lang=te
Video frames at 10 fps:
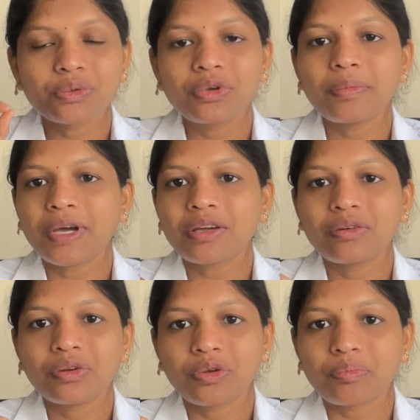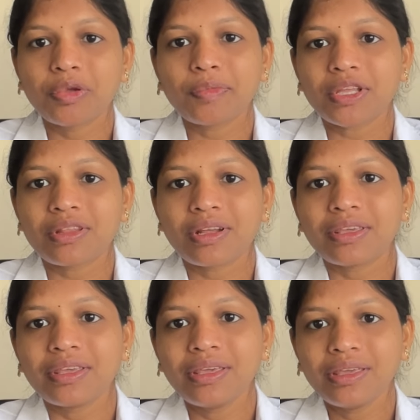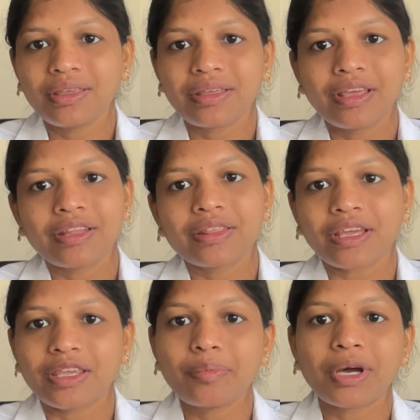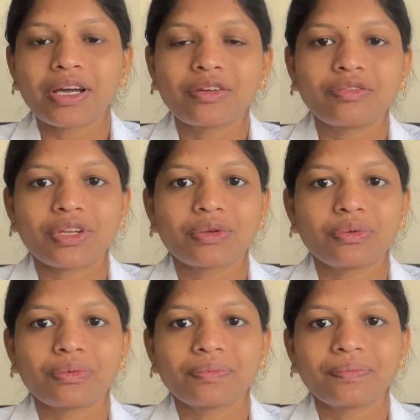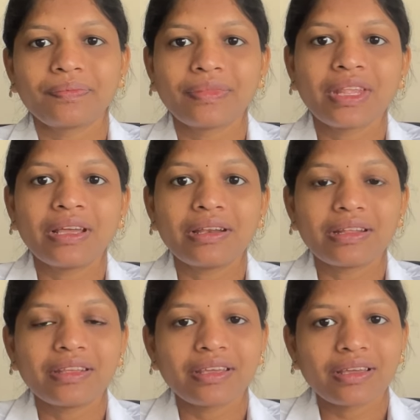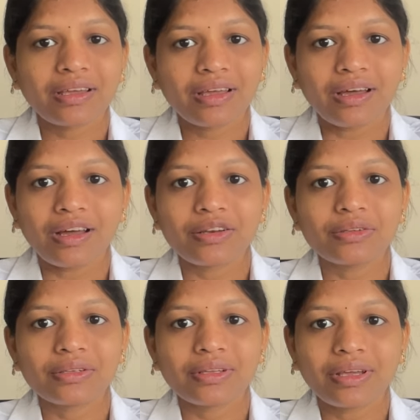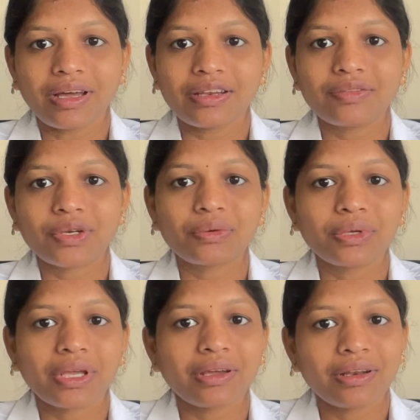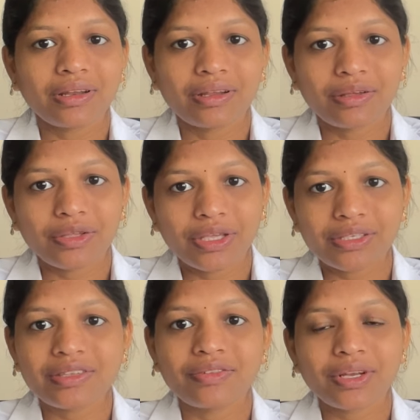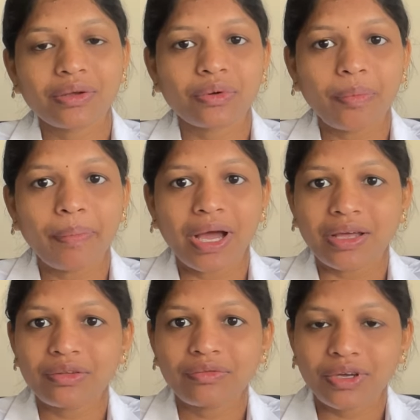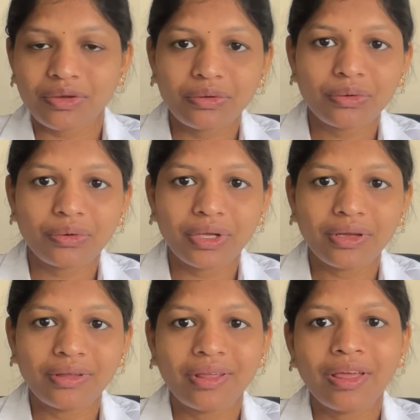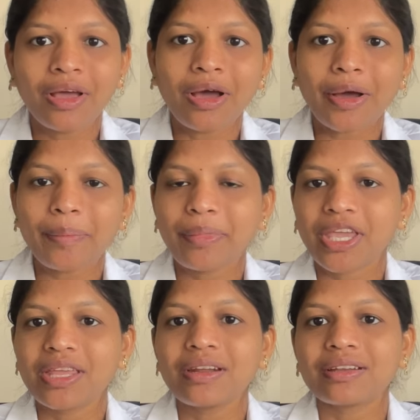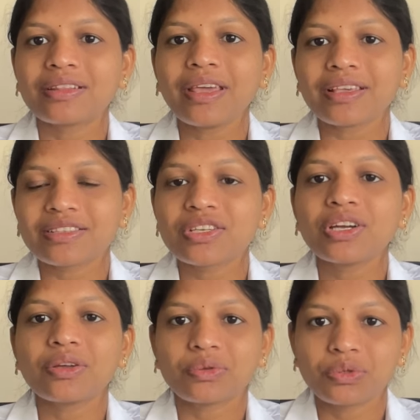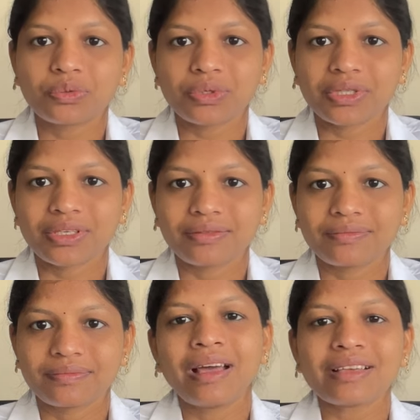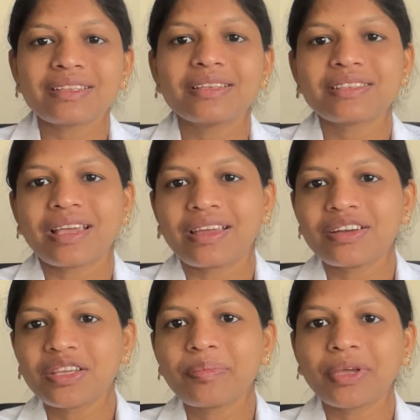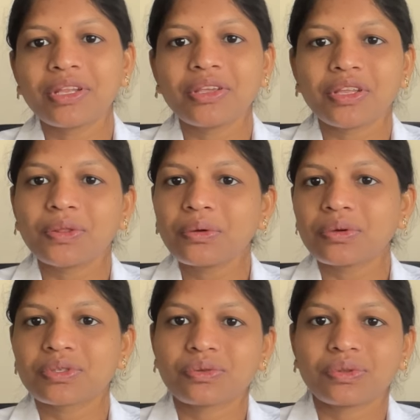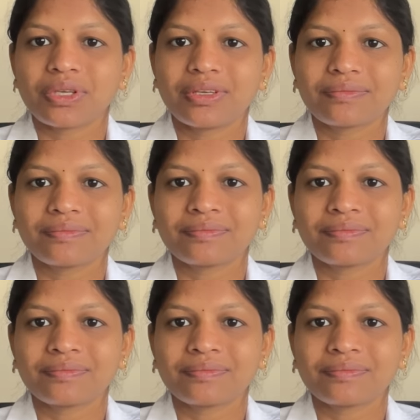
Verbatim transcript: తుంటి భాగంలో నొప్పి మొదలయ్యి తై భాగం వరకు లేదా ఇంకా కాలు కాలి వరకు ఇంకా సివియర్గా ఉన్న పాదం వరకు కూడా ఆ పెయిన్ అనేది ఎక్స్టెండ్ అవుతూ ఉంటుంది అసలు ఈ సయాటిక పెయిన్ ఎందుకు వస్తుంది